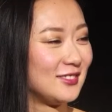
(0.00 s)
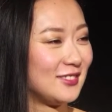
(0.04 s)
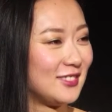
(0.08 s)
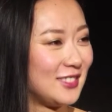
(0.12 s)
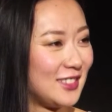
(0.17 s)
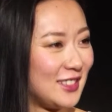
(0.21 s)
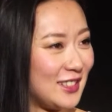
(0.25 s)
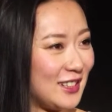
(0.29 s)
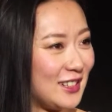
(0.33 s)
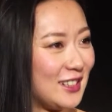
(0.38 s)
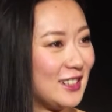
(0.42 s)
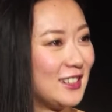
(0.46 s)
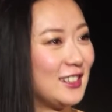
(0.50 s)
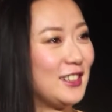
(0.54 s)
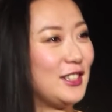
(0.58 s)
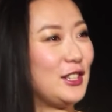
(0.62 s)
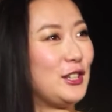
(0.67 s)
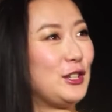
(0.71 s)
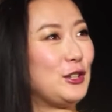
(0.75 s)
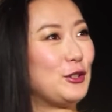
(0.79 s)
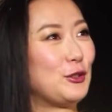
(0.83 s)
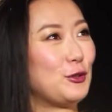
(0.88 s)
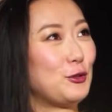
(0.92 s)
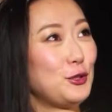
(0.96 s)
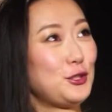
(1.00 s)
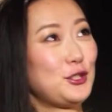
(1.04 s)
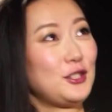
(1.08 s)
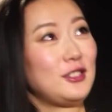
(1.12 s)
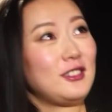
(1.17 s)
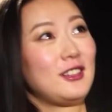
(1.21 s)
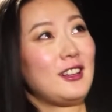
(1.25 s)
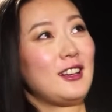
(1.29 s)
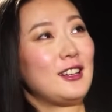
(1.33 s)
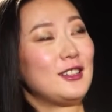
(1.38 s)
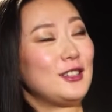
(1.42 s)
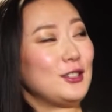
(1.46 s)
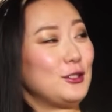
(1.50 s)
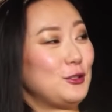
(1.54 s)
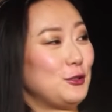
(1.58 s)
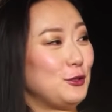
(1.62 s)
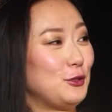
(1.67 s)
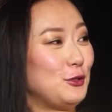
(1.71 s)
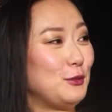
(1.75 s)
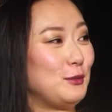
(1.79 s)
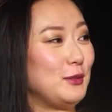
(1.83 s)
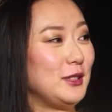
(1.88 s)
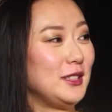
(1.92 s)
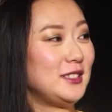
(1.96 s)
Да, а... и очень рада
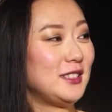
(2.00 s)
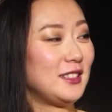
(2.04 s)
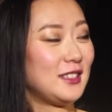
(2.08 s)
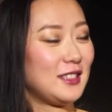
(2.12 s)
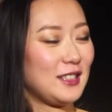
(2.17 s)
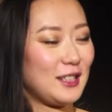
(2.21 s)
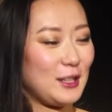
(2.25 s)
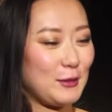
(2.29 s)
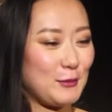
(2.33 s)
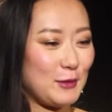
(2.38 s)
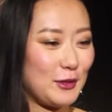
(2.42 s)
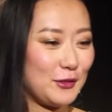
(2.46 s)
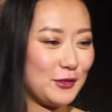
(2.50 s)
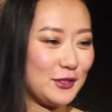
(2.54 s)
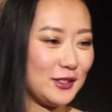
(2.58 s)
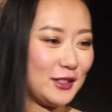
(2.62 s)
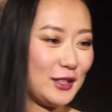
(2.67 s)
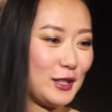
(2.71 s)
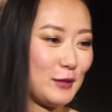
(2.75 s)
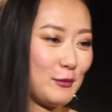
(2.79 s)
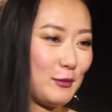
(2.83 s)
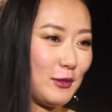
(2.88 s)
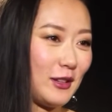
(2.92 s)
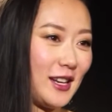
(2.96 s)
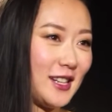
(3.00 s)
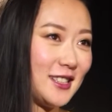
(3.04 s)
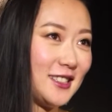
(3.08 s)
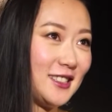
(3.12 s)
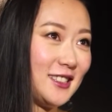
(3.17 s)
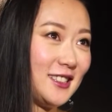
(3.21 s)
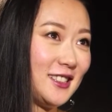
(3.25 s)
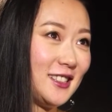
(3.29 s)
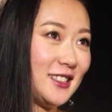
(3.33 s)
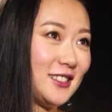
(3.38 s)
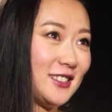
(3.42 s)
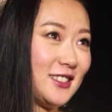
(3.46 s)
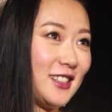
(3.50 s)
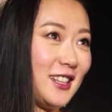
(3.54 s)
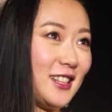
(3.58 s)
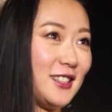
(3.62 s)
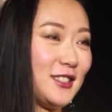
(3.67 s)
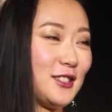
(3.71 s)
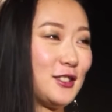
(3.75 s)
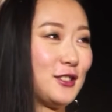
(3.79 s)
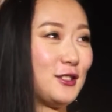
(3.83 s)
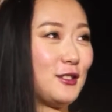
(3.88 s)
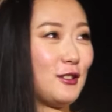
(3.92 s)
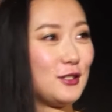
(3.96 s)
тут быть. Это для меня всегда праздник,
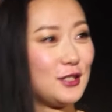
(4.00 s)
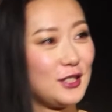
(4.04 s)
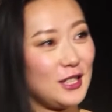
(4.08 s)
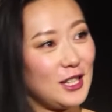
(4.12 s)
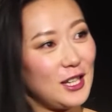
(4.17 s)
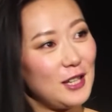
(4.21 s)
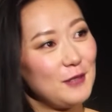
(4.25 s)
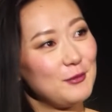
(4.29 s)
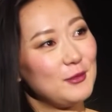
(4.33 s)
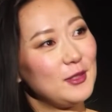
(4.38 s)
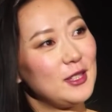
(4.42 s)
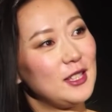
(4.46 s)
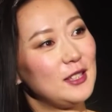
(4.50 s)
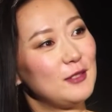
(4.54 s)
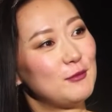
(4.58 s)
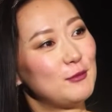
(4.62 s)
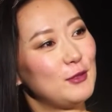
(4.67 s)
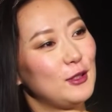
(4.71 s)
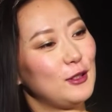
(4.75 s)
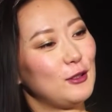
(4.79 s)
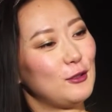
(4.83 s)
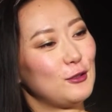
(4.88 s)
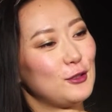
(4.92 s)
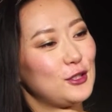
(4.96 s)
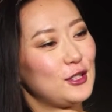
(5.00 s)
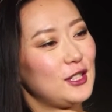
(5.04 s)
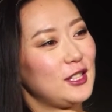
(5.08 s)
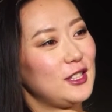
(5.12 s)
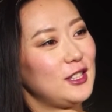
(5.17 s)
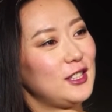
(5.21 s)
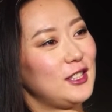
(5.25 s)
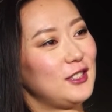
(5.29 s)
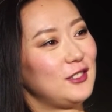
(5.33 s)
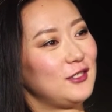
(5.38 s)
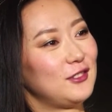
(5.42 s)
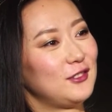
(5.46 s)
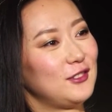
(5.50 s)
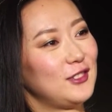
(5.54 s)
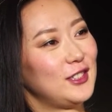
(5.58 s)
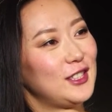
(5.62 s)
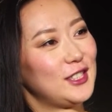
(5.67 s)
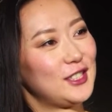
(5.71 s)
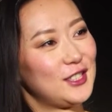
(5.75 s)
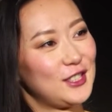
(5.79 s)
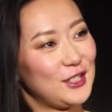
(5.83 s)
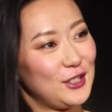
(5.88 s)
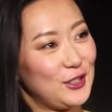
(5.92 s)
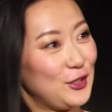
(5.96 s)
встреча с друзьями, погружение в
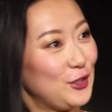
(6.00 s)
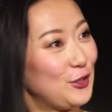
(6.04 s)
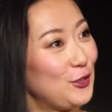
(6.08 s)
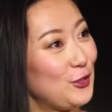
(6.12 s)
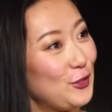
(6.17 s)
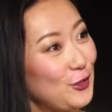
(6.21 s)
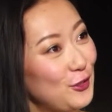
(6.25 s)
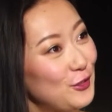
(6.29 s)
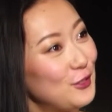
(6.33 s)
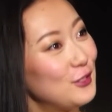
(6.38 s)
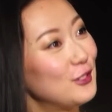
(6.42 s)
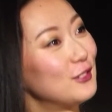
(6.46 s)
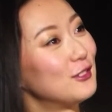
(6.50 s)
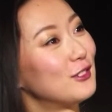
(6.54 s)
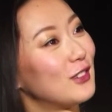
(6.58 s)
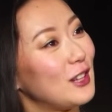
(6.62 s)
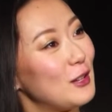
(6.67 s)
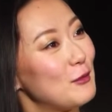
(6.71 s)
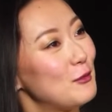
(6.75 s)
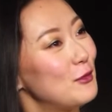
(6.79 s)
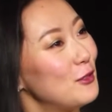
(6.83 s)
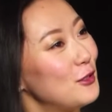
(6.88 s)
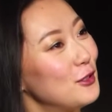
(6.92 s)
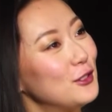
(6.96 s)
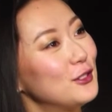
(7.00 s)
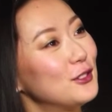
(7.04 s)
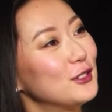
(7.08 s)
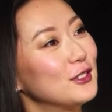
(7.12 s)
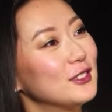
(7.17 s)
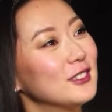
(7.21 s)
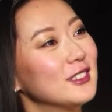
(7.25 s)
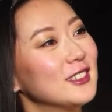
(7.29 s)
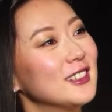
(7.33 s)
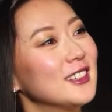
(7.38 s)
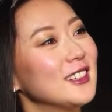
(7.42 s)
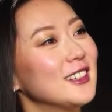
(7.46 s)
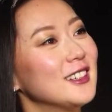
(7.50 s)
наше кино, в работу.